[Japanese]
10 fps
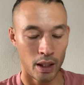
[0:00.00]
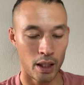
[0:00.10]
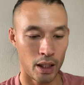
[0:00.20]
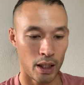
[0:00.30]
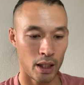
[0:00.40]

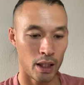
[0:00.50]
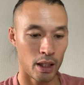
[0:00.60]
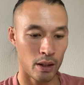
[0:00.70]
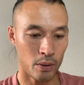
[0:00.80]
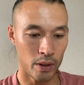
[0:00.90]

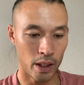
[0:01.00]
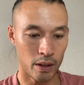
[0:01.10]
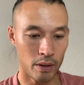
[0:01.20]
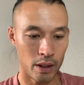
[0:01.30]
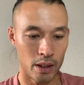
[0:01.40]
えー、この大
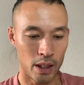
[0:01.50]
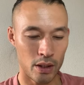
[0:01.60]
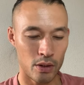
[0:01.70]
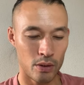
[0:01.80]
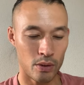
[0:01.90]
学は
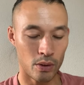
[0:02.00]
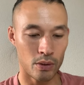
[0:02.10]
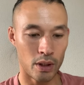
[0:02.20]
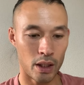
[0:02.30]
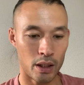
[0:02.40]

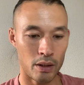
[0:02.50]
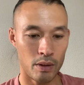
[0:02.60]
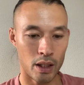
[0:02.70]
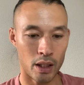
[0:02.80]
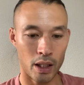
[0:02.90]
2016年に
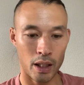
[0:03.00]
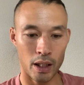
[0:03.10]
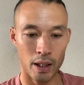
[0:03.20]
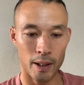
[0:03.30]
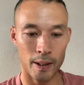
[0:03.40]
は、
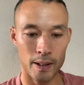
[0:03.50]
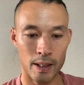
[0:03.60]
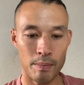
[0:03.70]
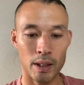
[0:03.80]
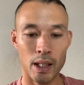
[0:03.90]
えー、
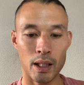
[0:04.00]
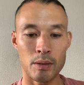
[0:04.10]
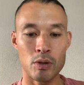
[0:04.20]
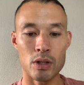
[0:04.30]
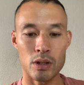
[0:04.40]
全米大会
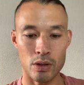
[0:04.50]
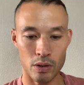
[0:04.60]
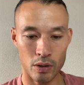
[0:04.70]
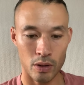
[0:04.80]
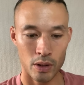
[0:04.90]
にも出
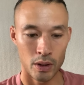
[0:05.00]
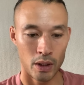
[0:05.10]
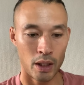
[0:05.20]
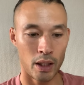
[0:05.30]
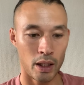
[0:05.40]
場。
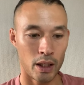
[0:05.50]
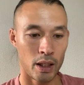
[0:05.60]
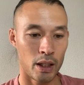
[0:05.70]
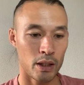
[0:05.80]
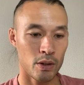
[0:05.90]

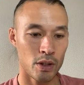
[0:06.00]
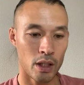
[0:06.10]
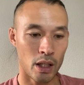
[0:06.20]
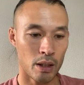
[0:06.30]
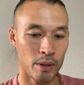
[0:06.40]
えー、そし
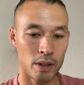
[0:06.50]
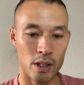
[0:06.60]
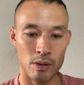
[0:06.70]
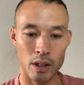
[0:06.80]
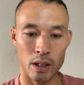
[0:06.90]
て赤松
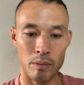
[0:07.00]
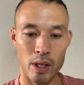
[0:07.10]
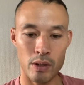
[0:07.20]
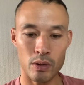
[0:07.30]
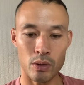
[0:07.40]
選手は
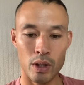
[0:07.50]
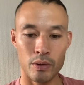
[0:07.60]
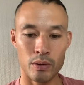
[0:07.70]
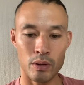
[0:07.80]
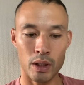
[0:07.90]
MLS の
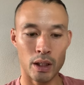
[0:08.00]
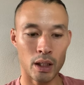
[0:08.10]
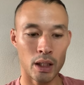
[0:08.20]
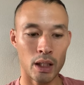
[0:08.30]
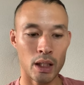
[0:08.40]
ドラフトには引っ
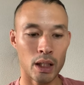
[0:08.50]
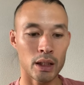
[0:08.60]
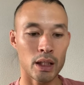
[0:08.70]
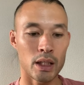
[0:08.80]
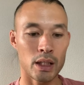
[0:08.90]
かからな
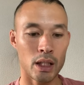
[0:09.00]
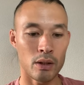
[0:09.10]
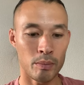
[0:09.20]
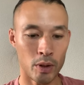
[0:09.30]
かったんですけれど